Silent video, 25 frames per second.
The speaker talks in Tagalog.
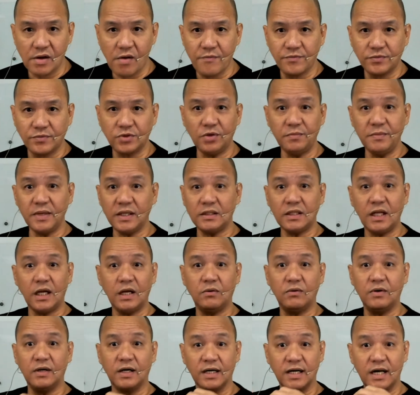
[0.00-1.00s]
So may
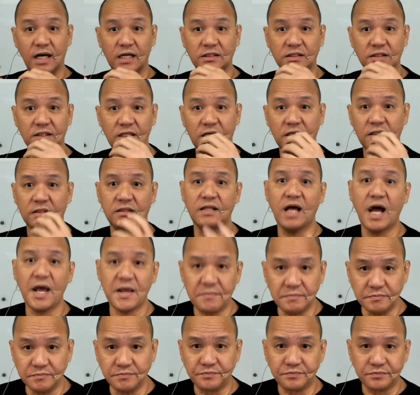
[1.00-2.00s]
dalawang klase ng
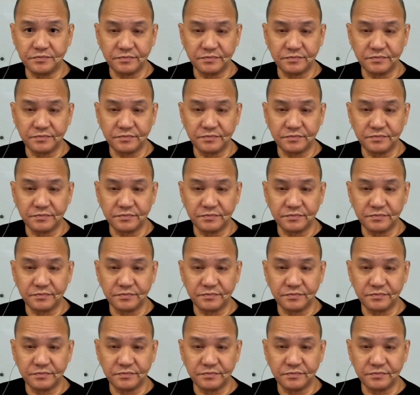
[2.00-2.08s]
time.